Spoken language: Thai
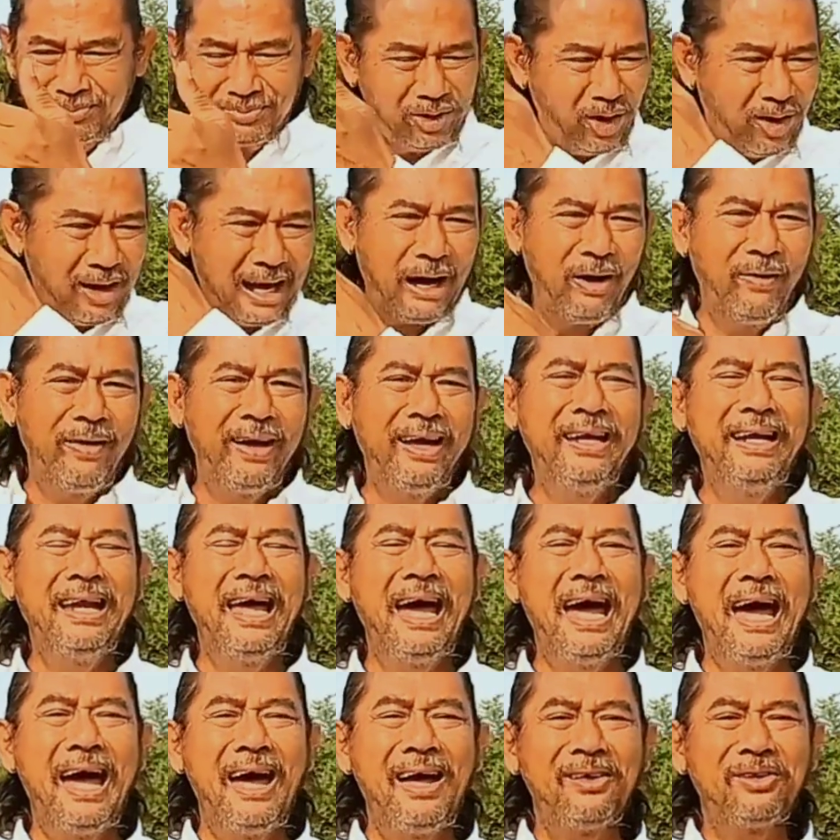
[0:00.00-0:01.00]
ต้องเอาให้
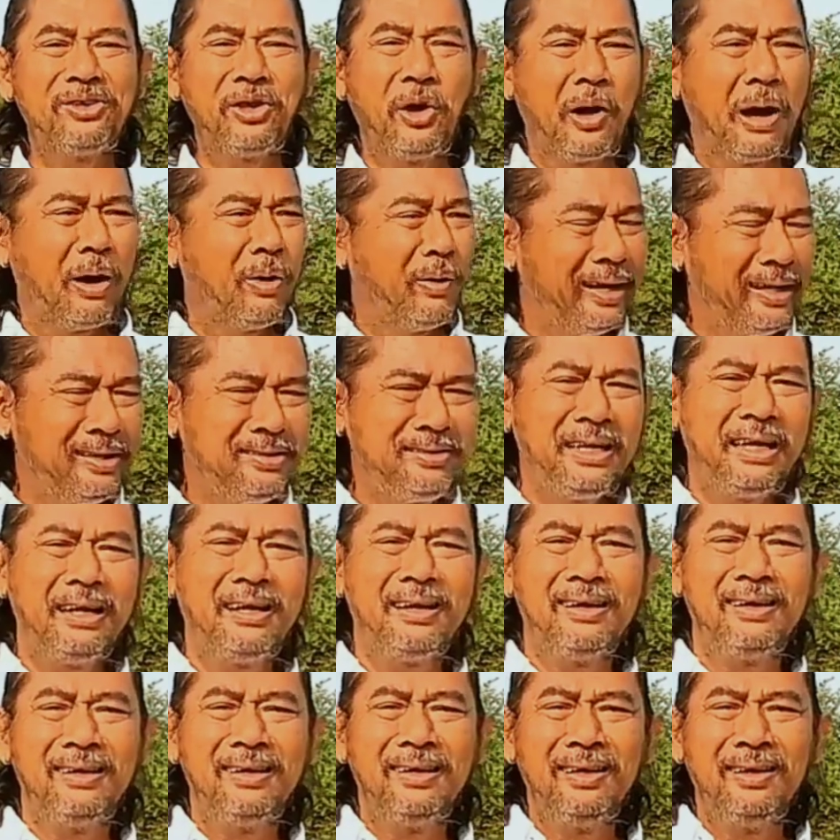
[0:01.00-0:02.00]
แน่ ต้องเอาให้จริง
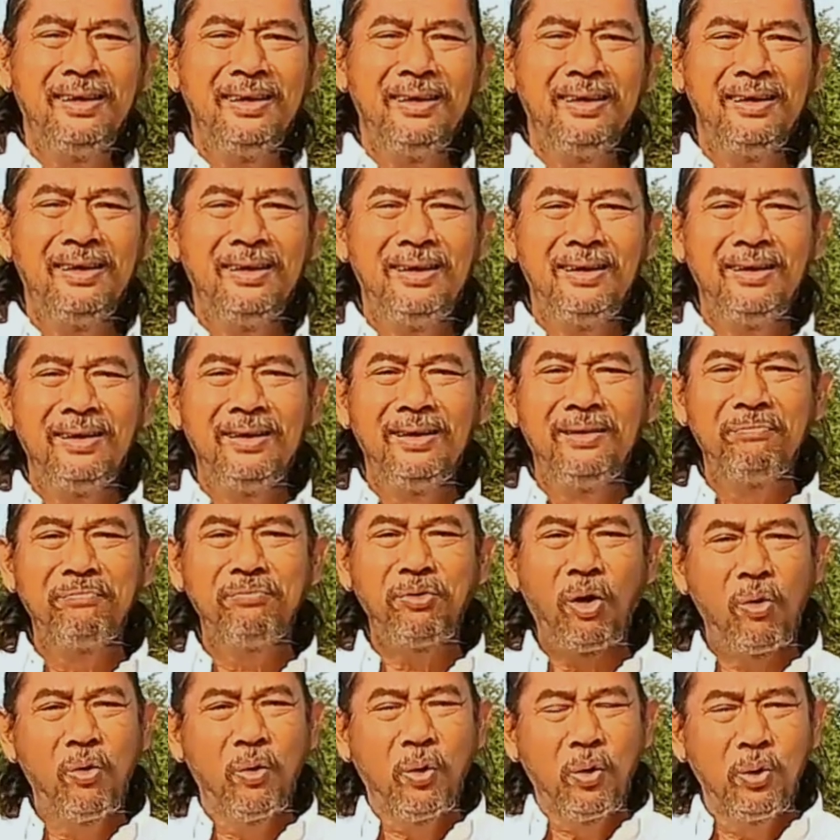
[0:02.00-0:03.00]

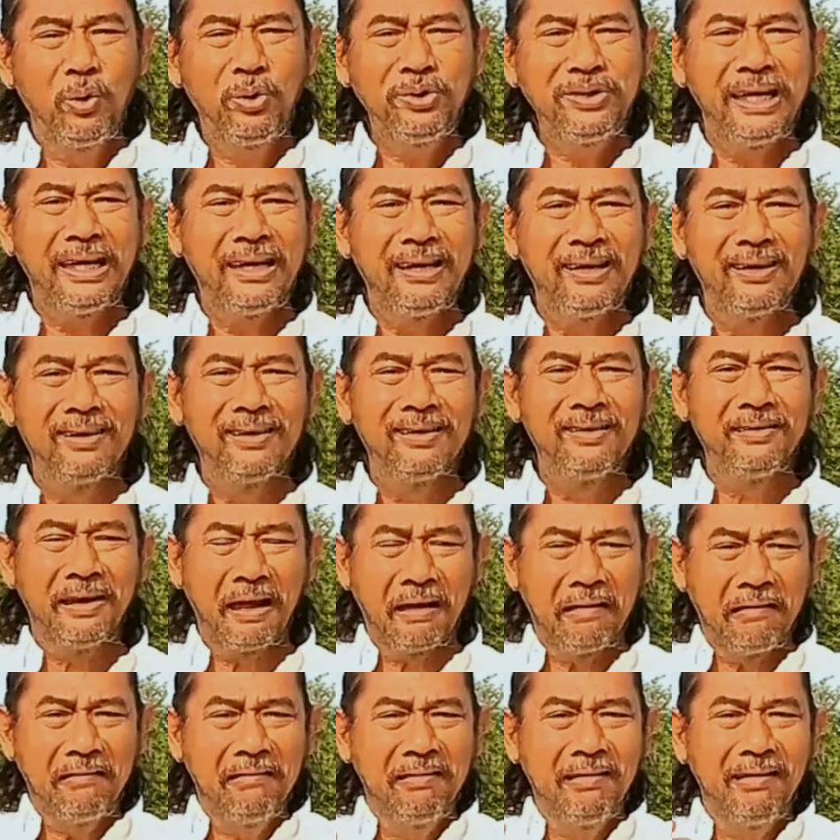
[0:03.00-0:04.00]
ต้องรู้จริงใน
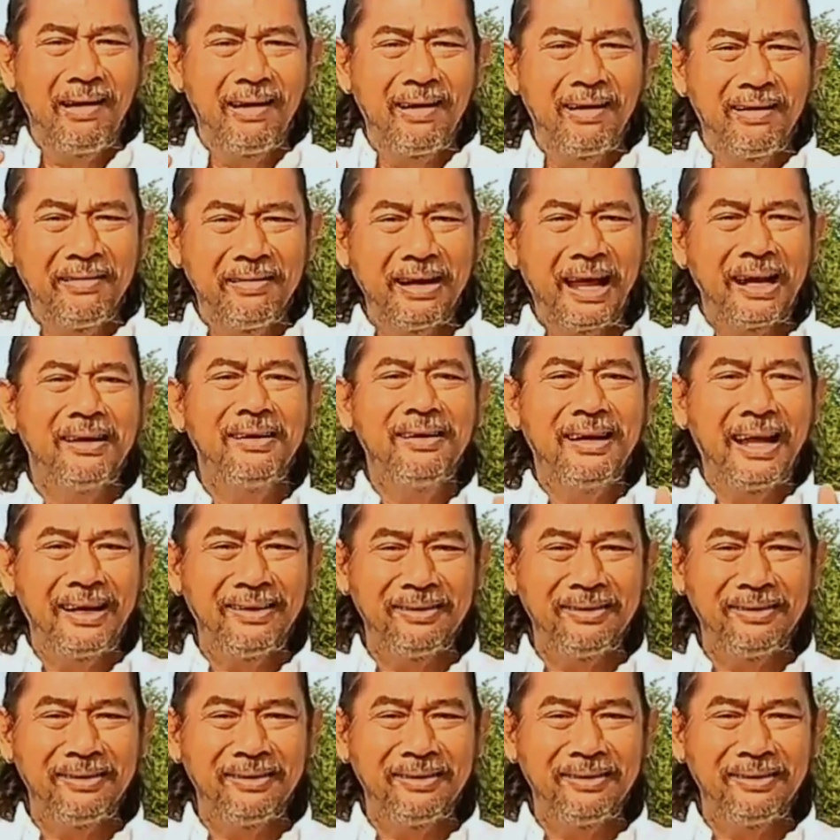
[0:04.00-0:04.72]
เรื่องนั้น